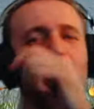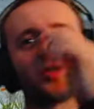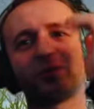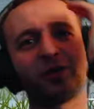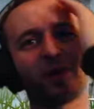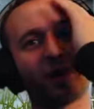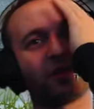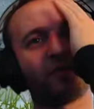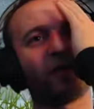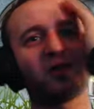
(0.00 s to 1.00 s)
Bardzo
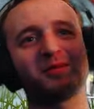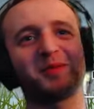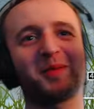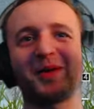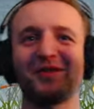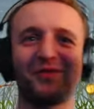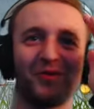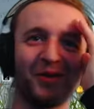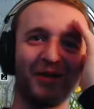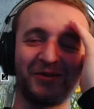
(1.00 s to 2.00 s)
przepraszam, bardzo przepraszam,
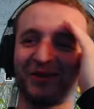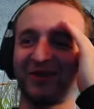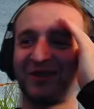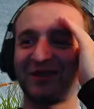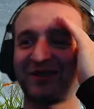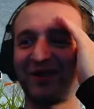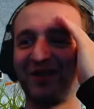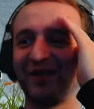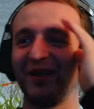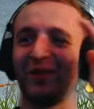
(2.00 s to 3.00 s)
Furia, tutaj to jest
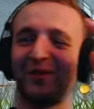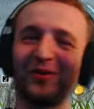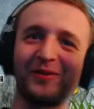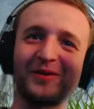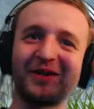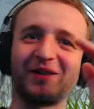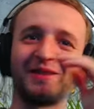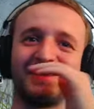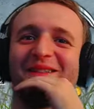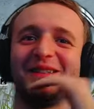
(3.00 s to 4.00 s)
wszystko? Kurde.
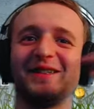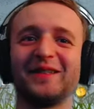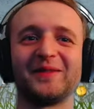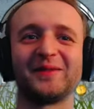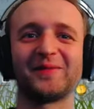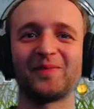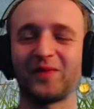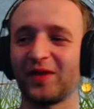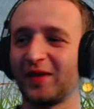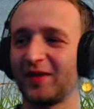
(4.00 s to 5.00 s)
21.
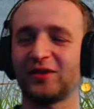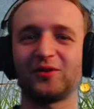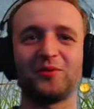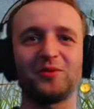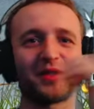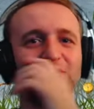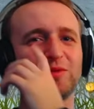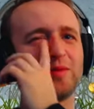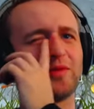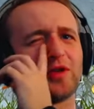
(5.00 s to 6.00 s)
Czas do łóżka,
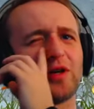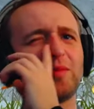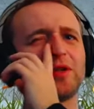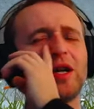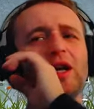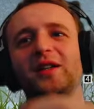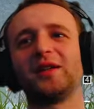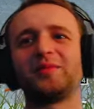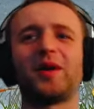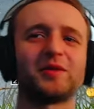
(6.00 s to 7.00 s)
tu mi mówi robot.
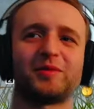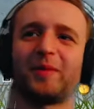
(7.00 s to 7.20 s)
Y, bardzo